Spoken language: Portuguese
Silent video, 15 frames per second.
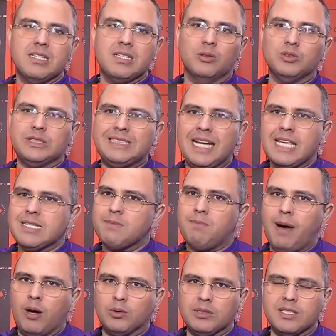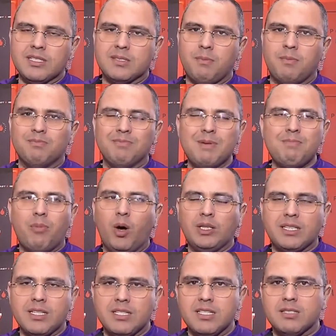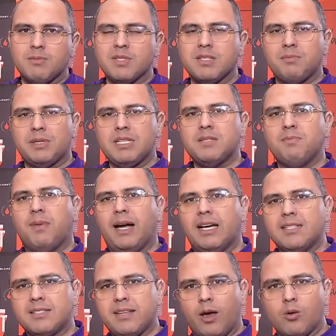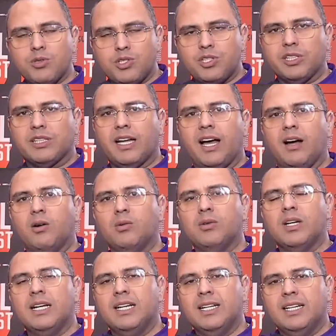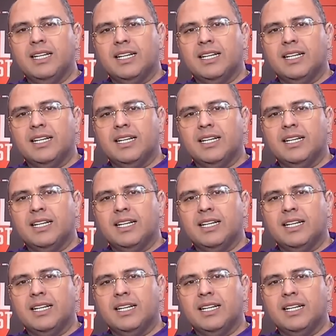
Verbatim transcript: São três pautas importantíssimas e principais, que é o digital,